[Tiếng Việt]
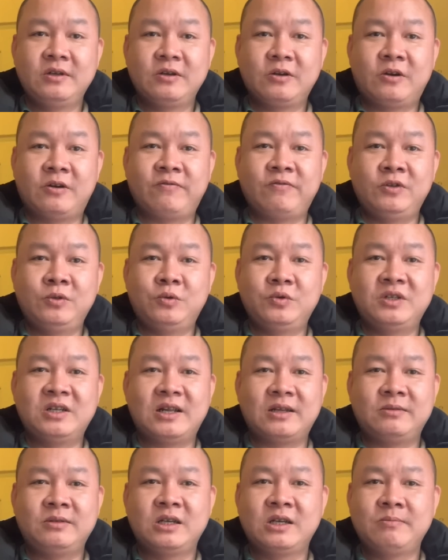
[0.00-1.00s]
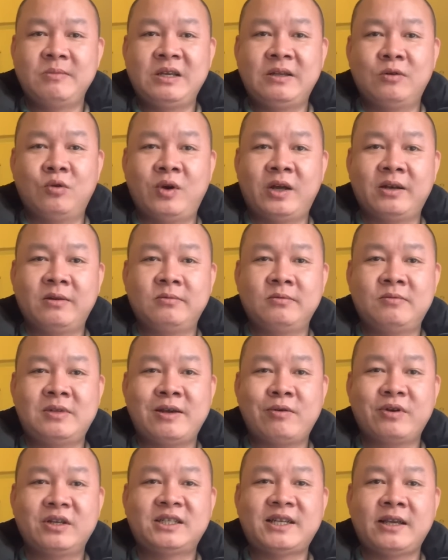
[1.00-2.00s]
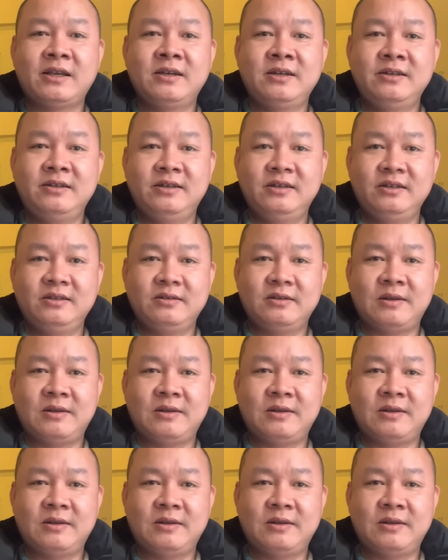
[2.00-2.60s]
Còn ví dụ như là những cái bình luận theo cái tránh ngữ ấy,